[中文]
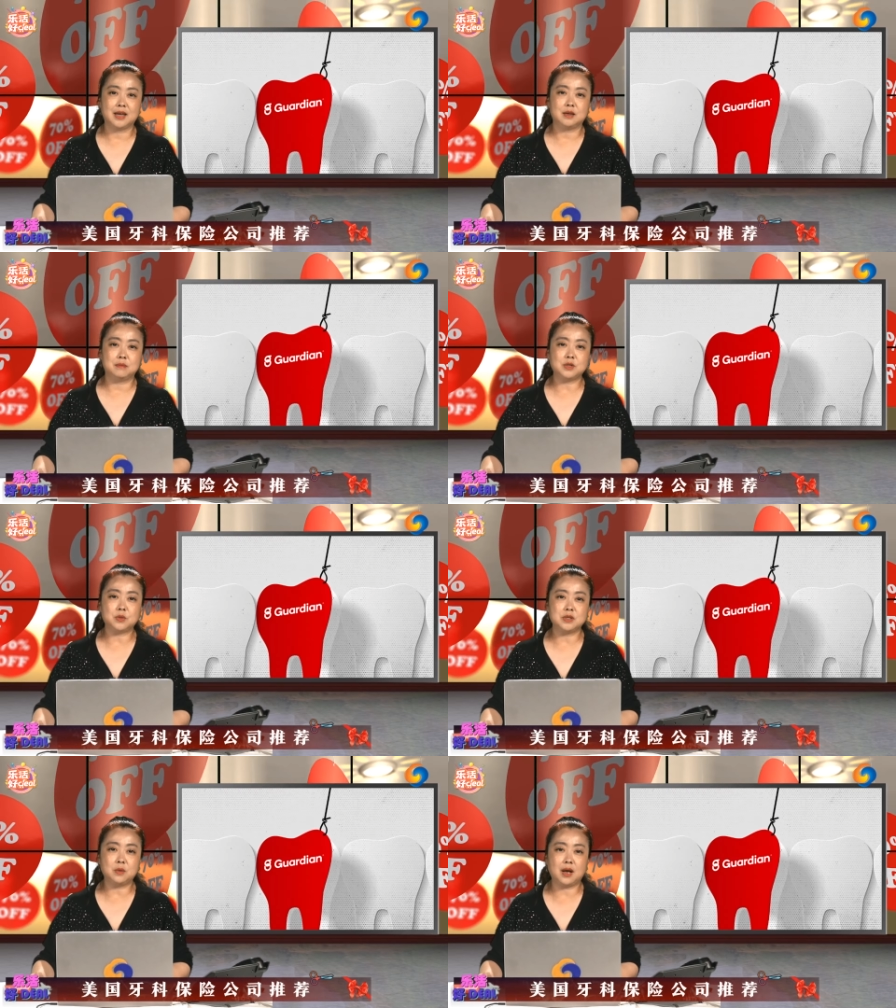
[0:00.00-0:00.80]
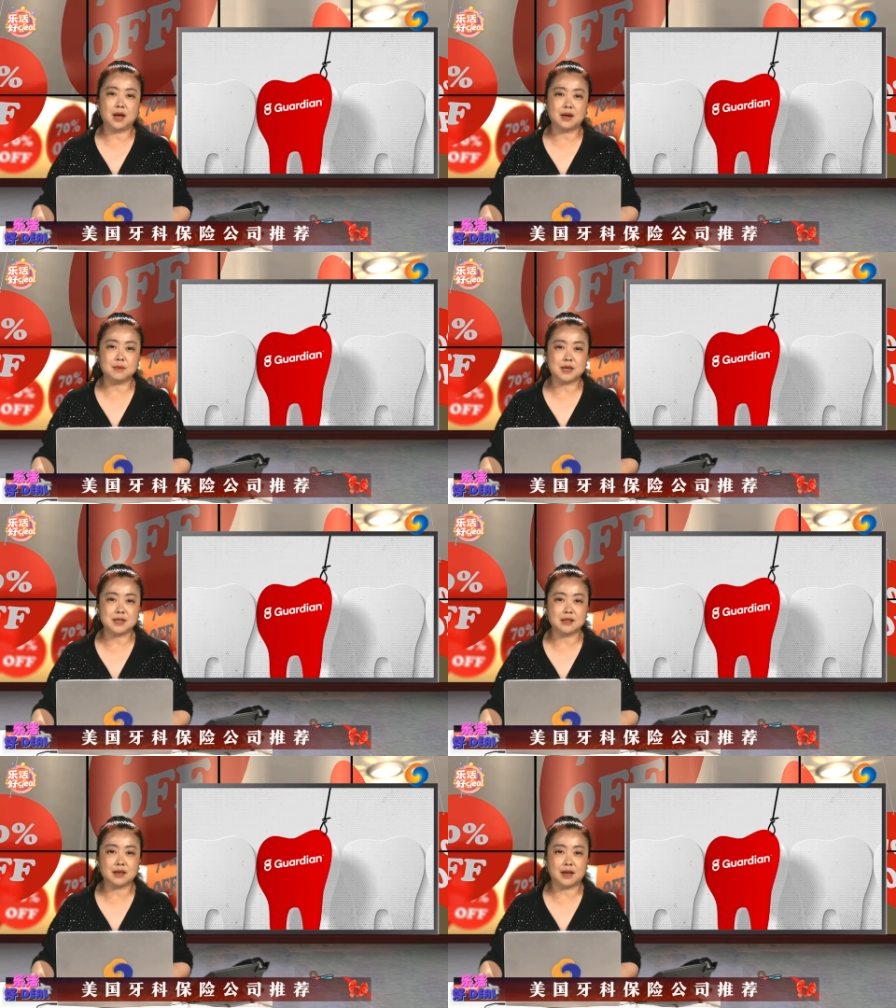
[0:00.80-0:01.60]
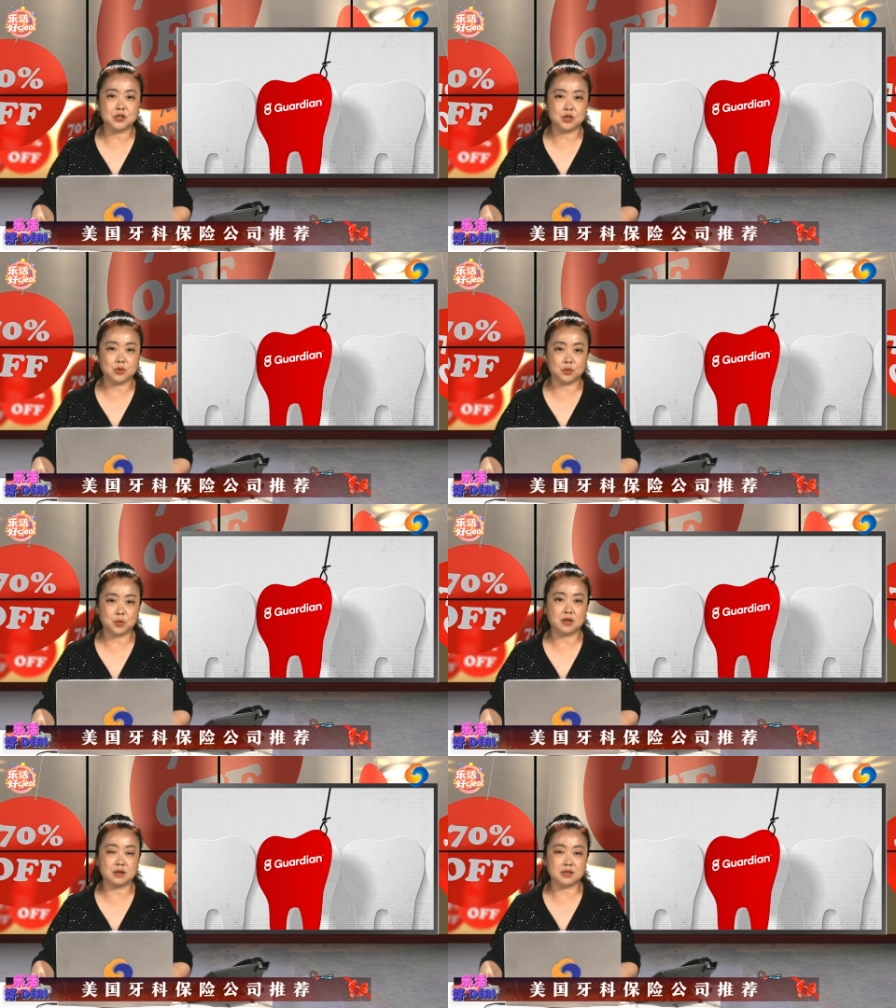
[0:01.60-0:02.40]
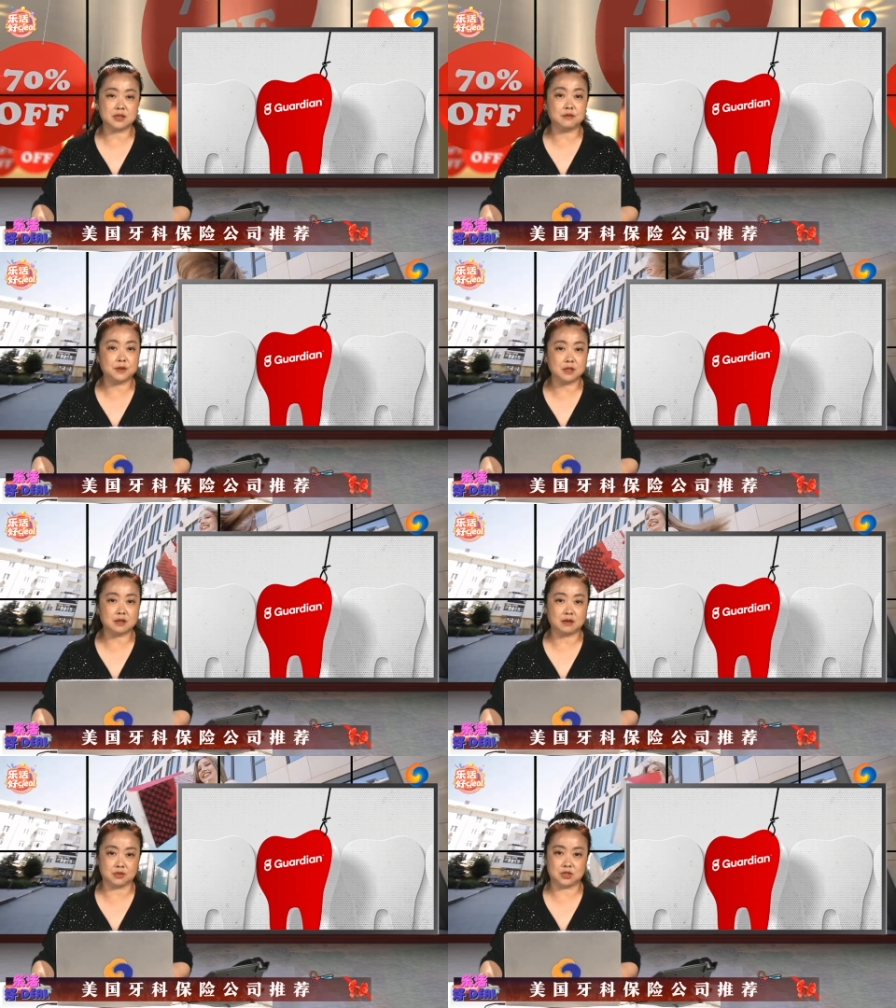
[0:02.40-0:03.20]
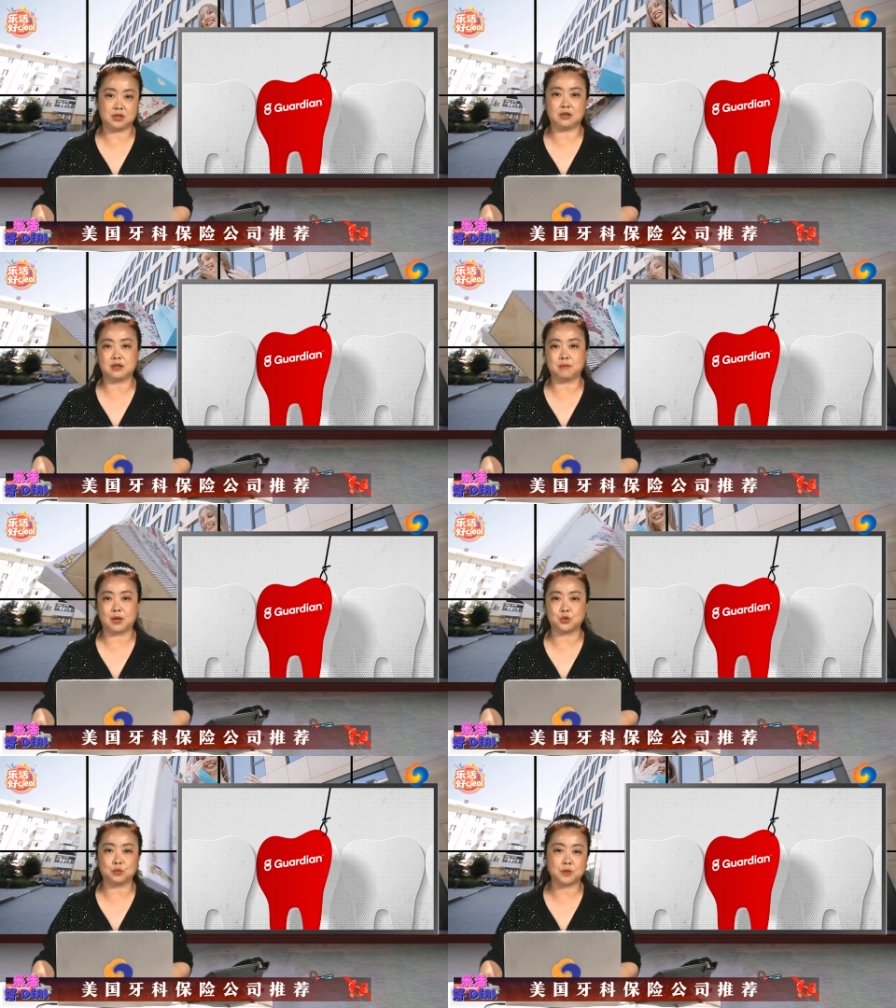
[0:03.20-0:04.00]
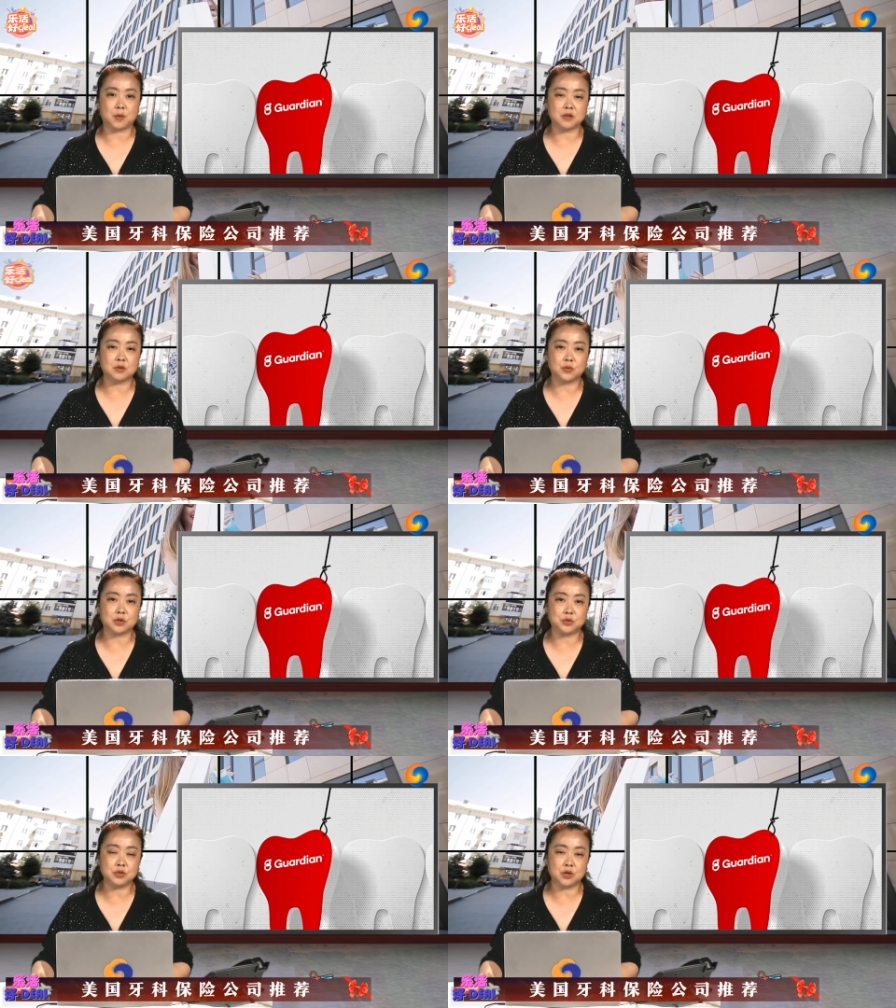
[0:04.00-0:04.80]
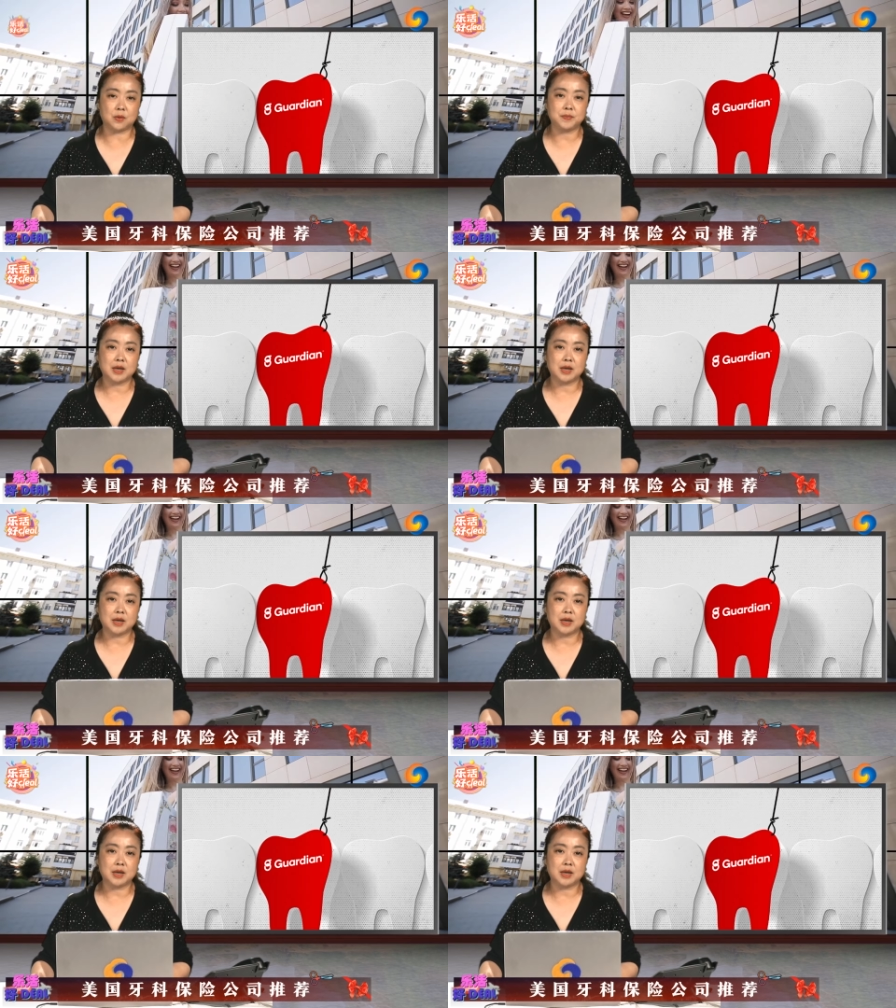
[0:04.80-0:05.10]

每种计划类别下呢，还设有多个细分的等级，以满足不同客户的需求。